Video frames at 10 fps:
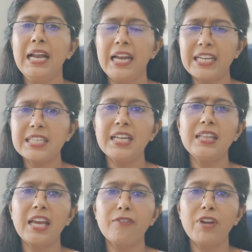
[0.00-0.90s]
लेटर
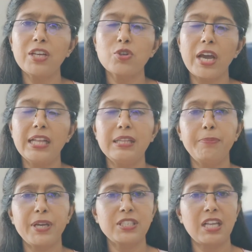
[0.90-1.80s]
इन द इवनिंग जो है
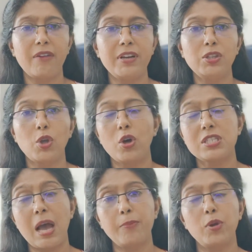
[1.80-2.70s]
दीपेश सावंत और
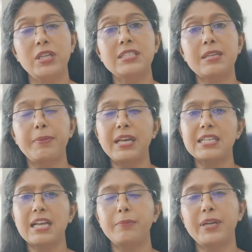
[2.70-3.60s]
सैम्यूल इन सभी
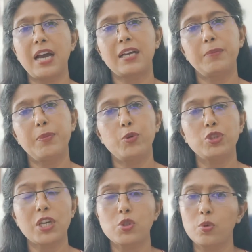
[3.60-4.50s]
के साथ बैठाकर भी
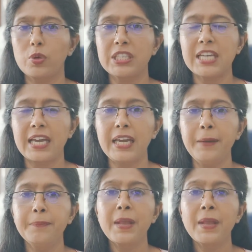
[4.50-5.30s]
पूछताछ शुरू की जाएगी